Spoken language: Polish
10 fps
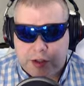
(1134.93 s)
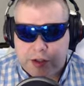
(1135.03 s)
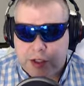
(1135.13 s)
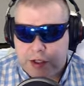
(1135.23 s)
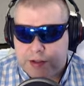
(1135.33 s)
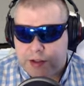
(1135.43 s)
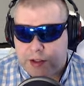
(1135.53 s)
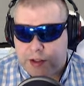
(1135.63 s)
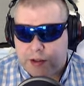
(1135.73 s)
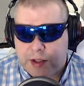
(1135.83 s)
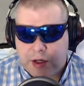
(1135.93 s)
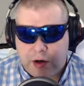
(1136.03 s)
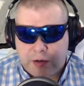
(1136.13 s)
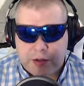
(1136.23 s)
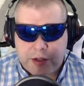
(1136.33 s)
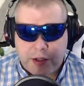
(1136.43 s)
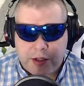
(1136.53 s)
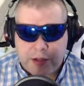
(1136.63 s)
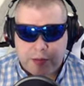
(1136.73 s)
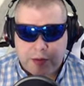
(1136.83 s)
tysięcy na
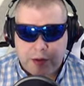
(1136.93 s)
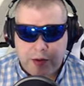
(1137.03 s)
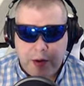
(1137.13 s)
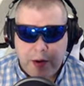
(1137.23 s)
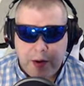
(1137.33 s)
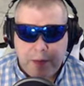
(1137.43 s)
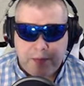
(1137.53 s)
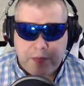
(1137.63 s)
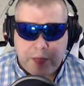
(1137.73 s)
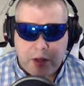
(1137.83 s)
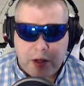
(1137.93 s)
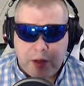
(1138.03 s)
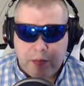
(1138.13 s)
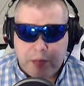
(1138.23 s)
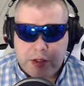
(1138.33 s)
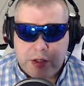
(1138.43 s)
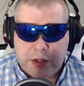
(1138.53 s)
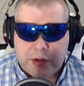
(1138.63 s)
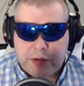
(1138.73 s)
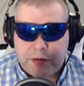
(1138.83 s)
koncie, żeby e,
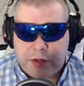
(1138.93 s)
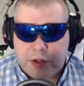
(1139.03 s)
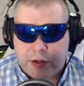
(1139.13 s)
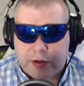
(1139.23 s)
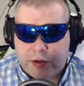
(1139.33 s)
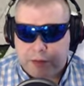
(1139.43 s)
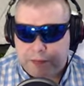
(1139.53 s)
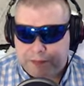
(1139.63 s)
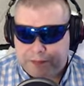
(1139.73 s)
myśleć oczywiście o tym,